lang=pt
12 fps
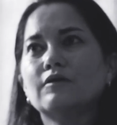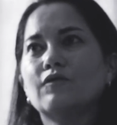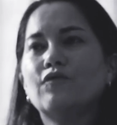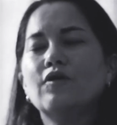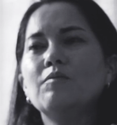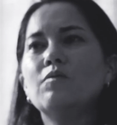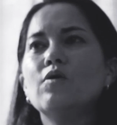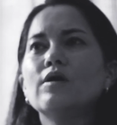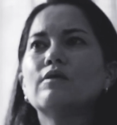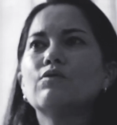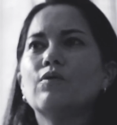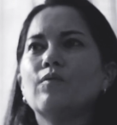foi
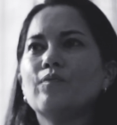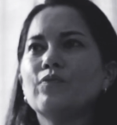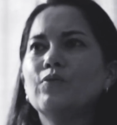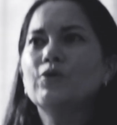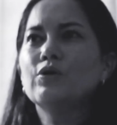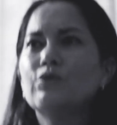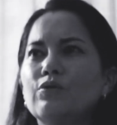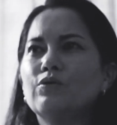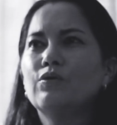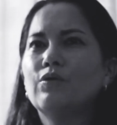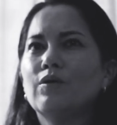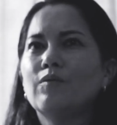muito, muito,
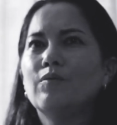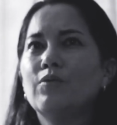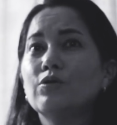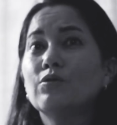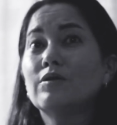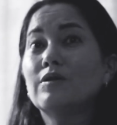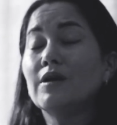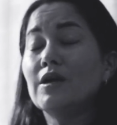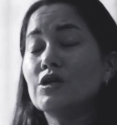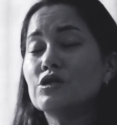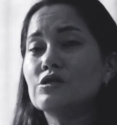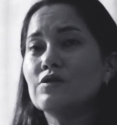muito
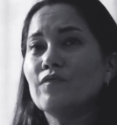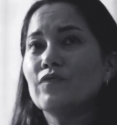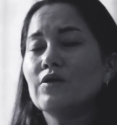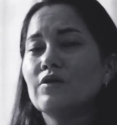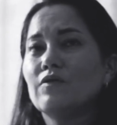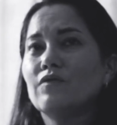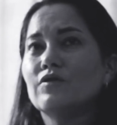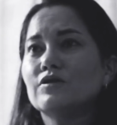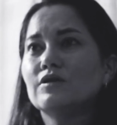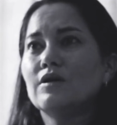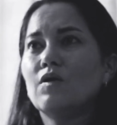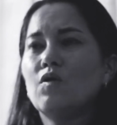triste
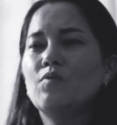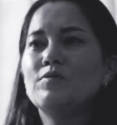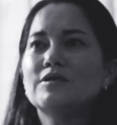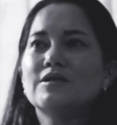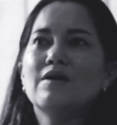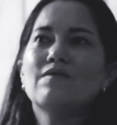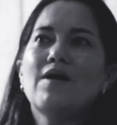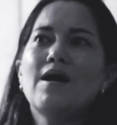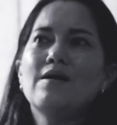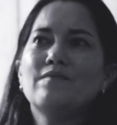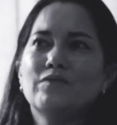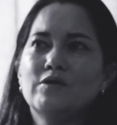você
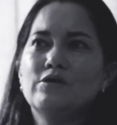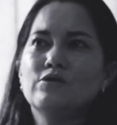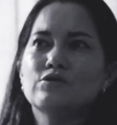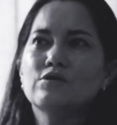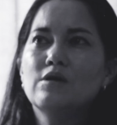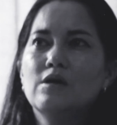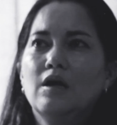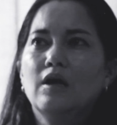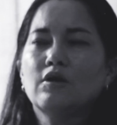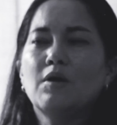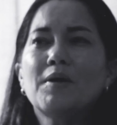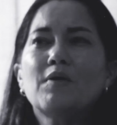observar isso.
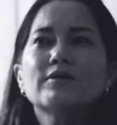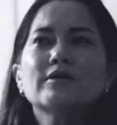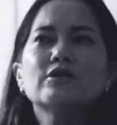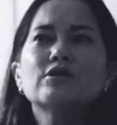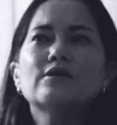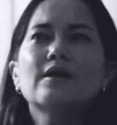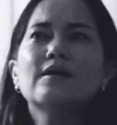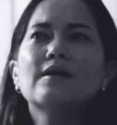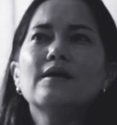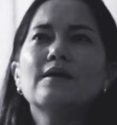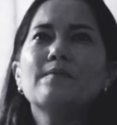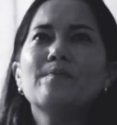Então é uma coisa que a gente tem
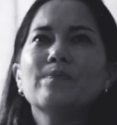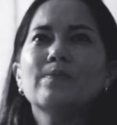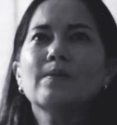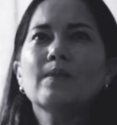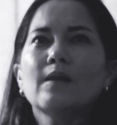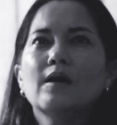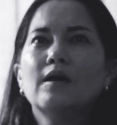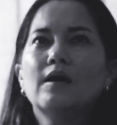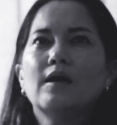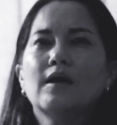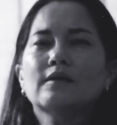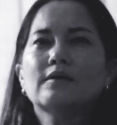que,
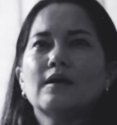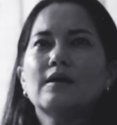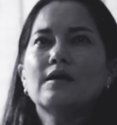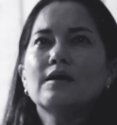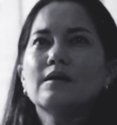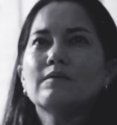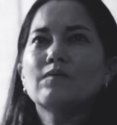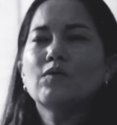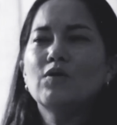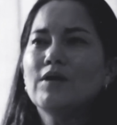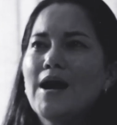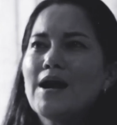é, tem que
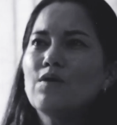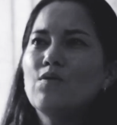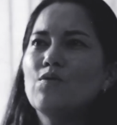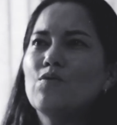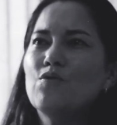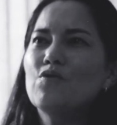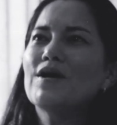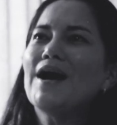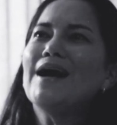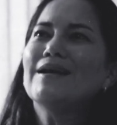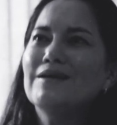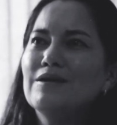olhar com, com
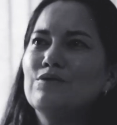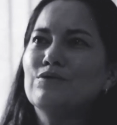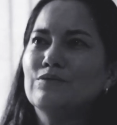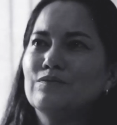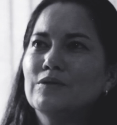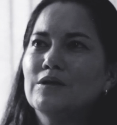carinho,